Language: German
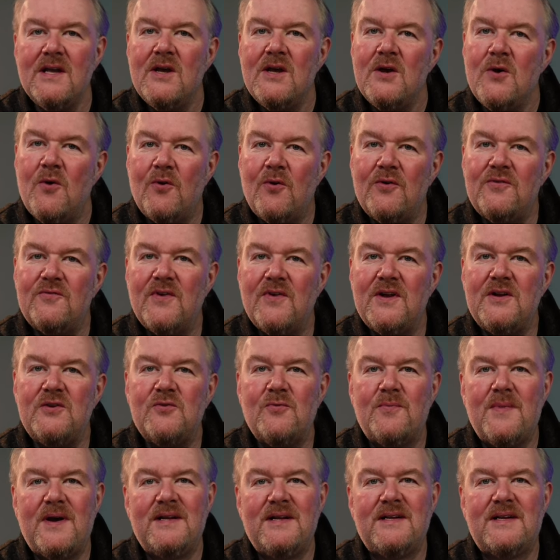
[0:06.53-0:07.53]
Und wenn du
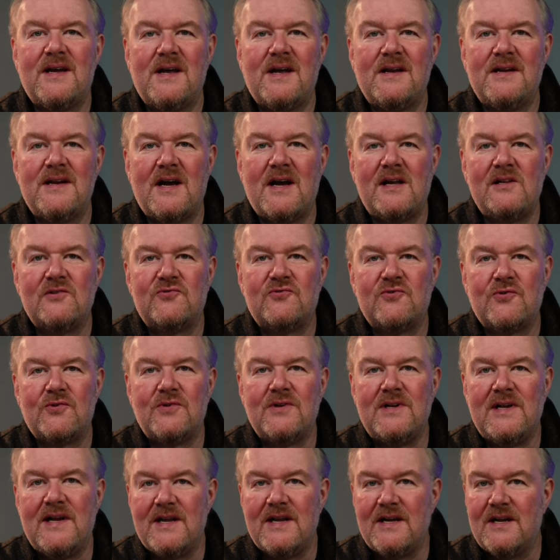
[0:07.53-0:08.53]
meinen Kanal schon
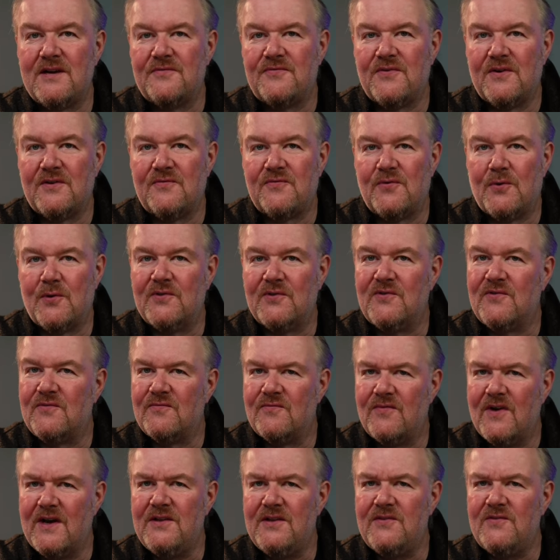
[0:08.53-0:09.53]
länger verfolgst,
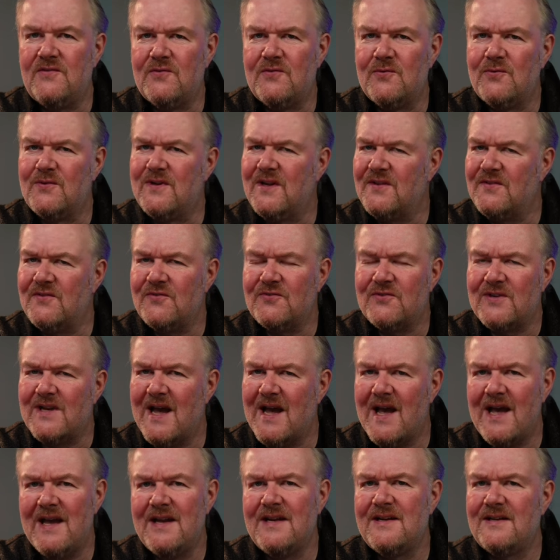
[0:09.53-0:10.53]
weißt du, dass ich
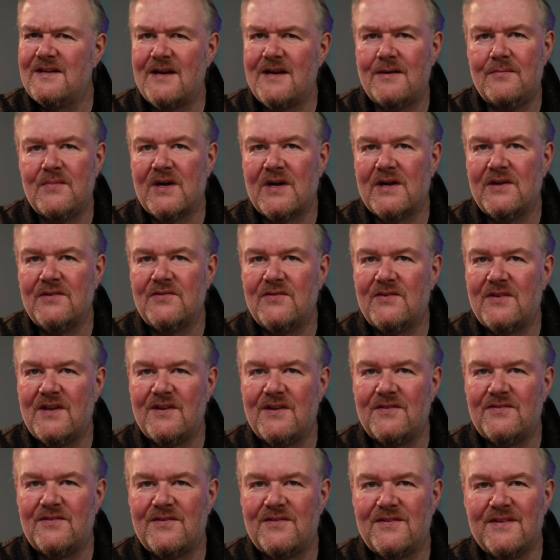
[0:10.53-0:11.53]
keine Kameras
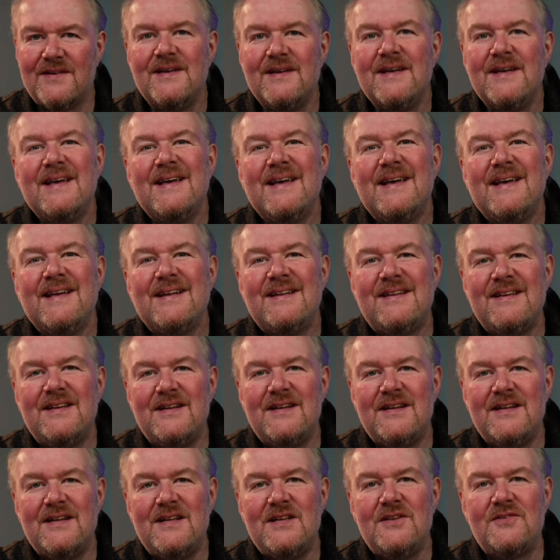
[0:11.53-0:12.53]
teste, die
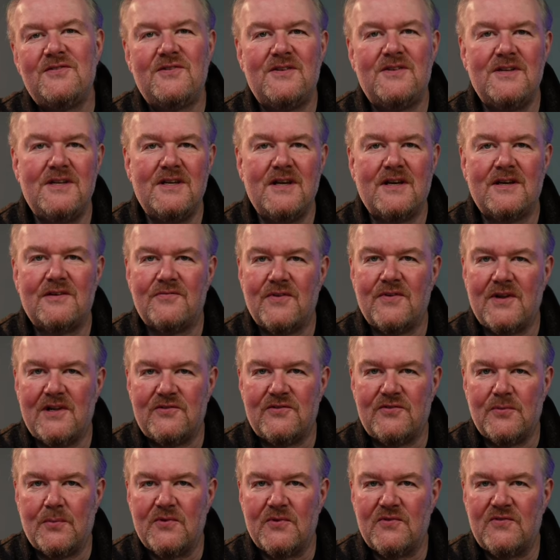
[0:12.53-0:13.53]
nicht irgendwelche
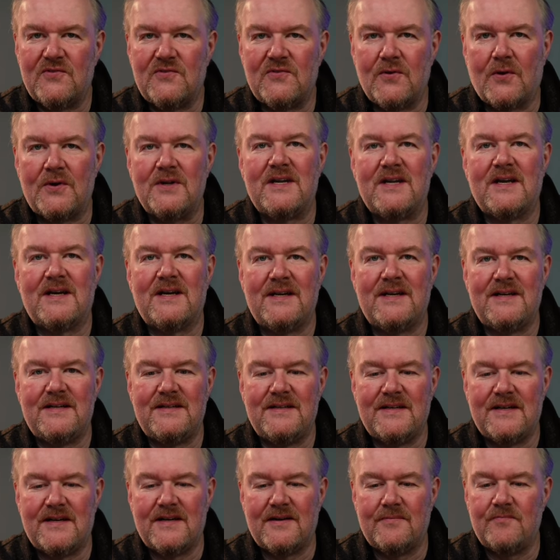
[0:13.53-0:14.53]
Besonderheiten
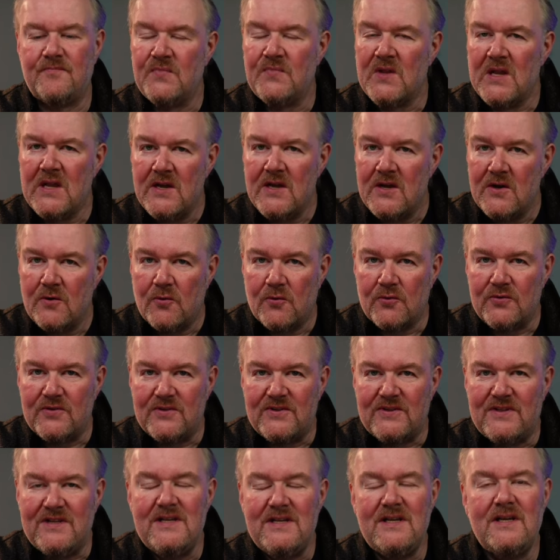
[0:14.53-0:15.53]
haben. Und
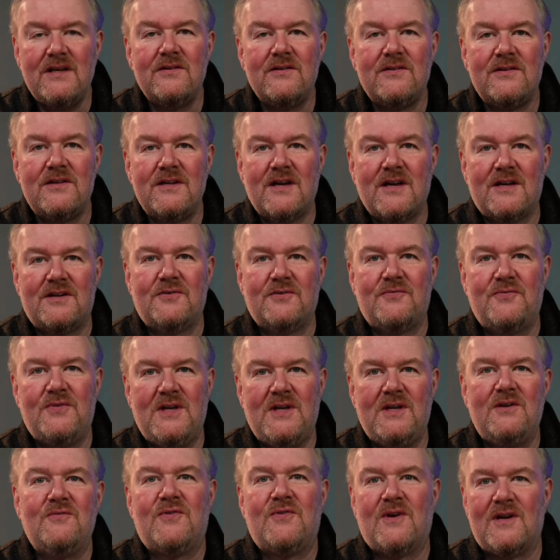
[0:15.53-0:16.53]
die, die hat auf
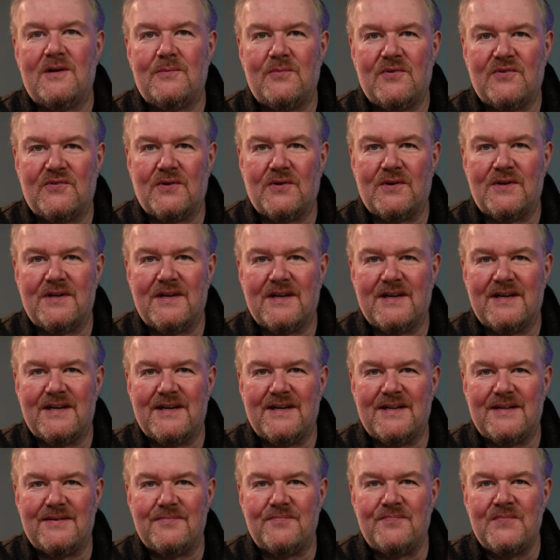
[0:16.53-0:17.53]
jeden Fall
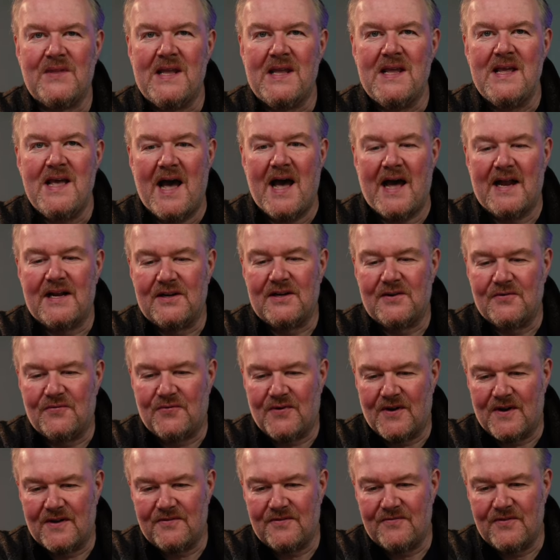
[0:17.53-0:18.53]
Besonderheiten.
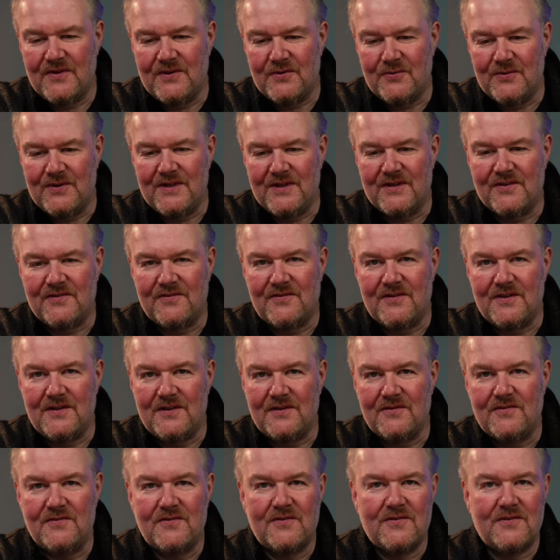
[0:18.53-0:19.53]
Angefangen, wenn du hier
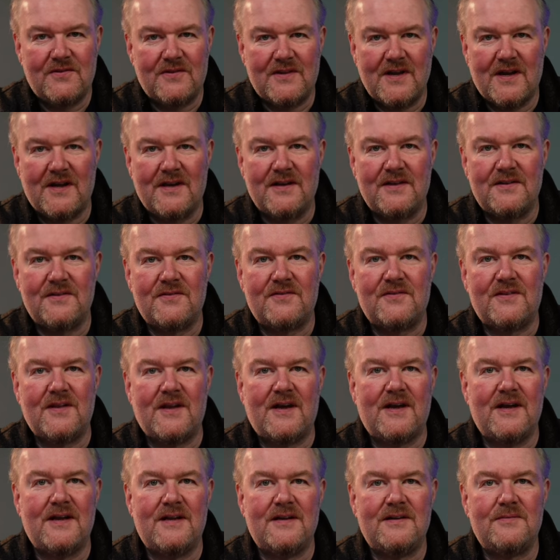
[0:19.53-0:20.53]
siehst, da ist
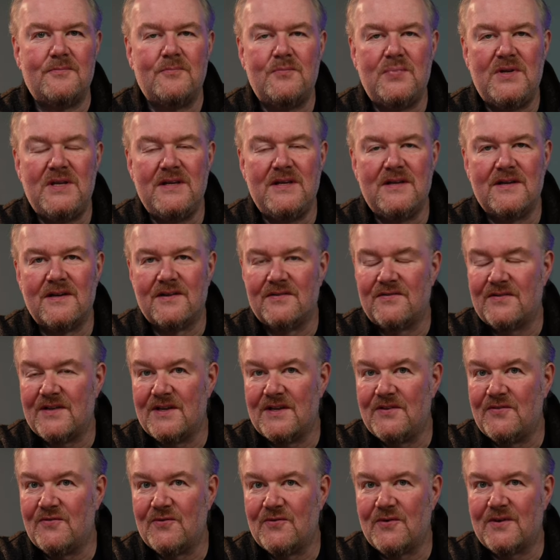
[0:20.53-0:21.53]
ein
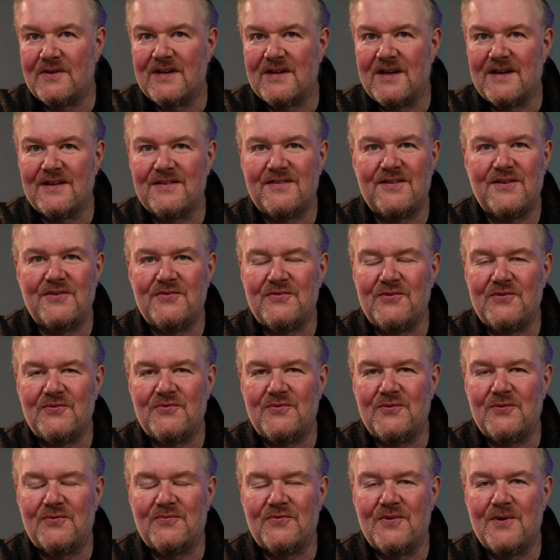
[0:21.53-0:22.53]
Peer-Sensor tatsächlich
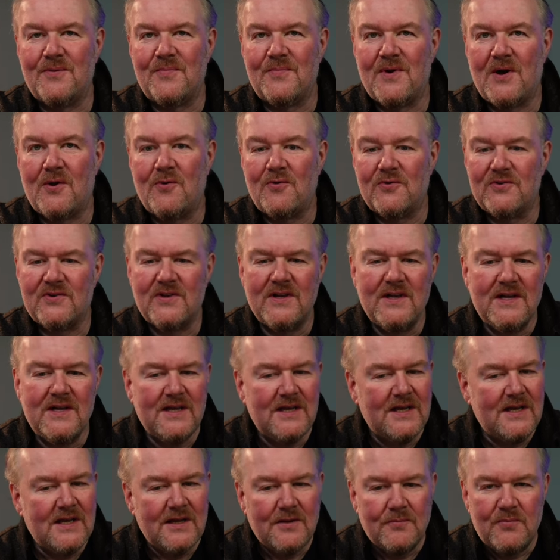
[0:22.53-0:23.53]
noch verbaut,
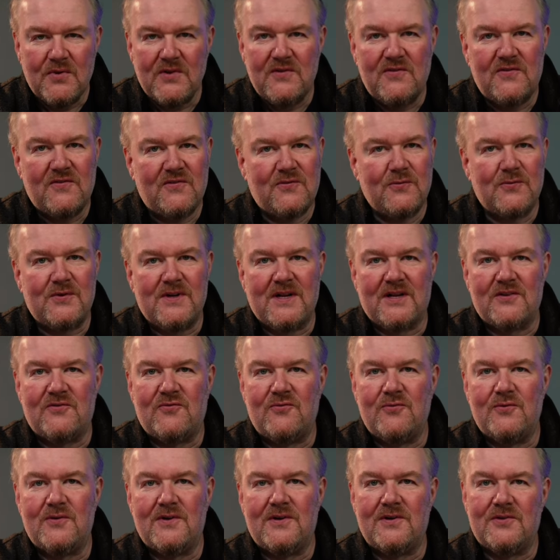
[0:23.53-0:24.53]
bis zu
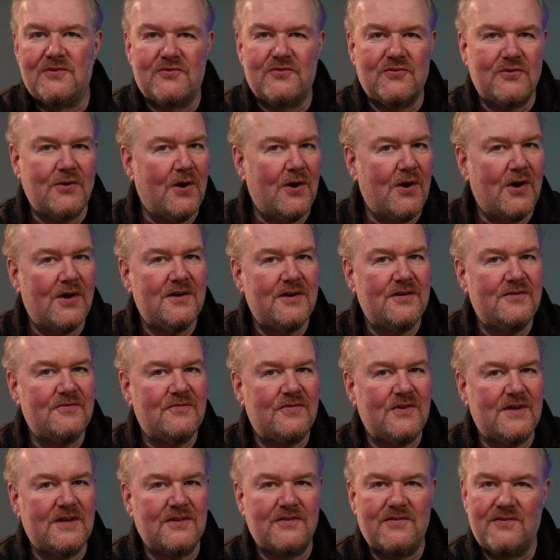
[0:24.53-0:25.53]
natürlich
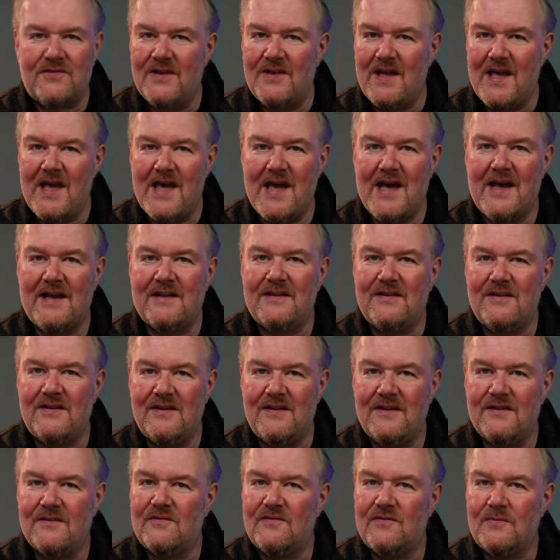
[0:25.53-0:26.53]
OnVis,
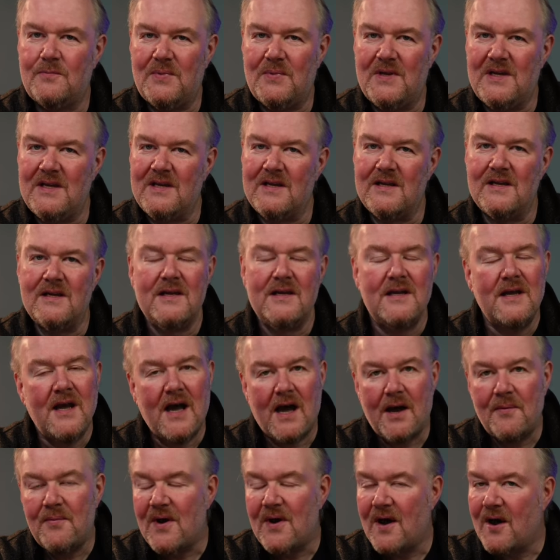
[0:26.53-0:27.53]
RTSP,
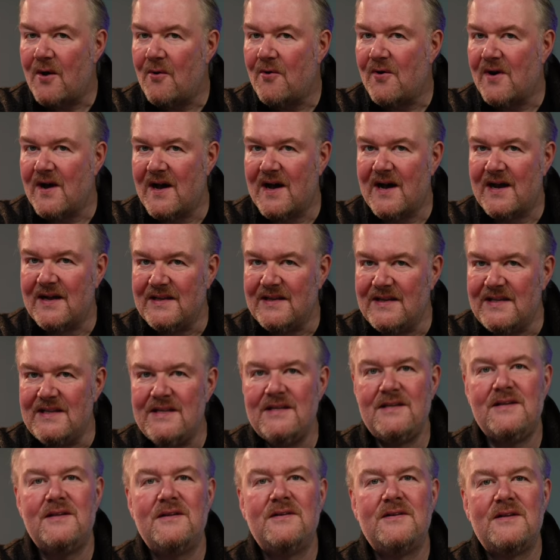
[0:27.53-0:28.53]
aber auch
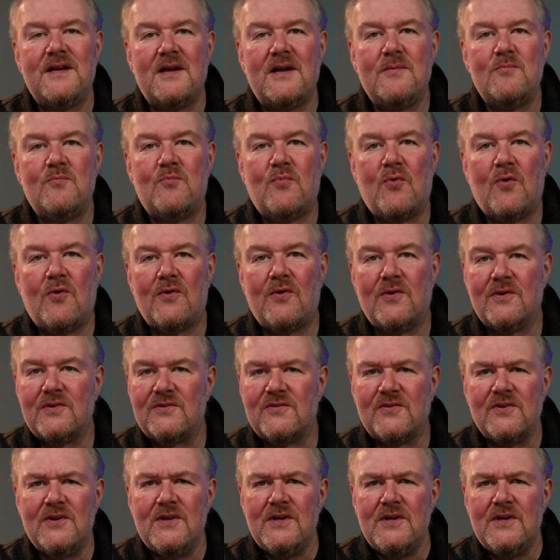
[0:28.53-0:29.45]
AI an Bord.